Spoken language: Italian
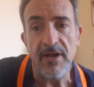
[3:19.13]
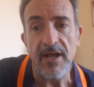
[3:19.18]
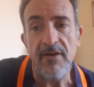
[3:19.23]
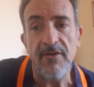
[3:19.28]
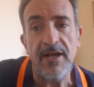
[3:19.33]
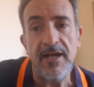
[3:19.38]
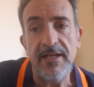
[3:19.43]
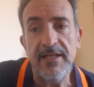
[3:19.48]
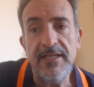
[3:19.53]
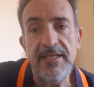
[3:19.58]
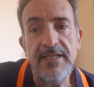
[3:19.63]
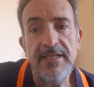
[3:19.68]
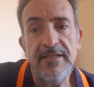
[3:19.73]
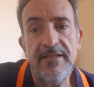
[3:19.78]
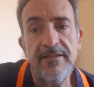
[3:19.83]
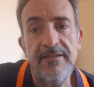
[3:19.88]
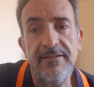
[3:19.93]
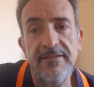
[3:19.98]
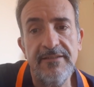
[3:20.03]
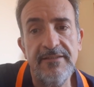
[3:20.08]
Allora,
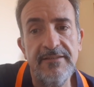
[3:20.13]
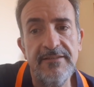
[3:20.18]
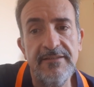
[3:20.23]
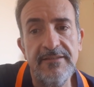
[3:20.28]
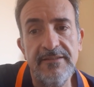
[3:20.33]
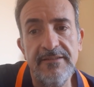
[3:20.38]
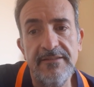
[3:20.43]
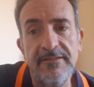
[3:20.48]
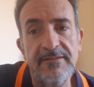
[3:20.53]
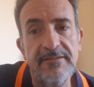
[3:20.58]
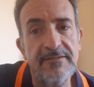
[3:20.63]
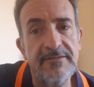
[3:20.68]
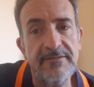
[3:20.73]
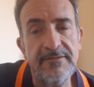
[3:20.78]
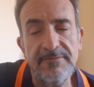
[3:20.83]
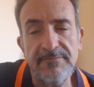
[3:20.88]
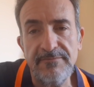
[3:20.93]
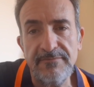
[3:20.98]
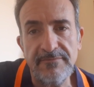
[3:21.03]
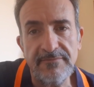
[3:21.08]

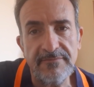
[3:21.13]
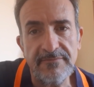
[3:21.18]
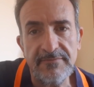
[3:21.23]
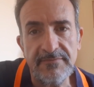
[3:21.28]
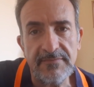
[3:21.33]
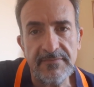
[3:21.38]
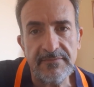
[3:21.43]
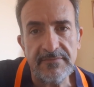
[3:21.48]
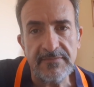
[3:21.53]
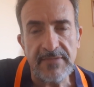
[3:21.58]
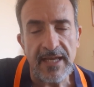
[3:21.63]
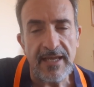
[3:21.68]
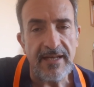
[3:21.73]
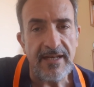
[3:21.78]
Ehm,